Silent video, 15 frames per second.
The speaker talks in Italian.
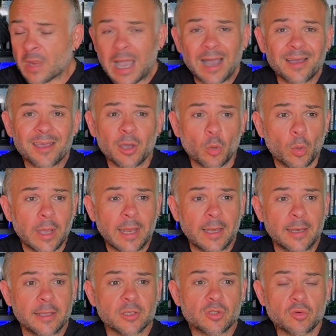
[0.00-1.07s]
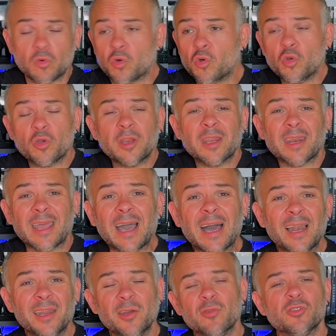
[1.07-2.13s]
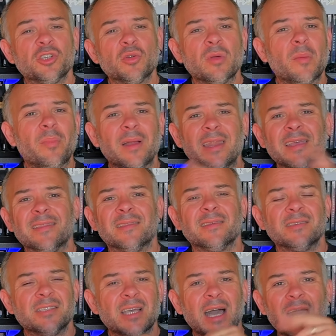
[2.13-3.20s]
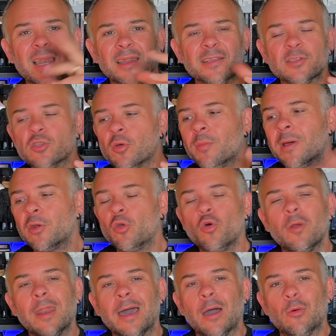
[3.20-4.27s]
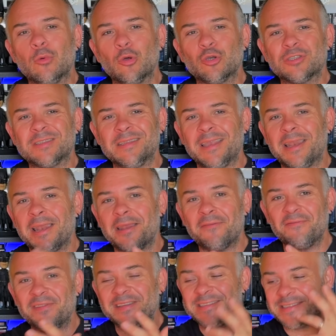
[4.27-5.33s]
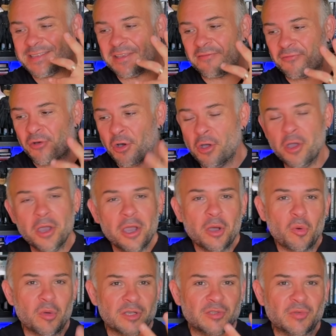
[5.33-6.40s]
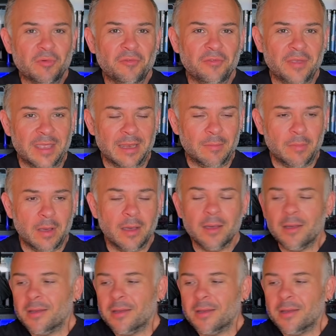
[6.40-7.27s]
anche quelli sono colori reali, non c'è una palette gialla, insomma non ha uno stile visivo questo film.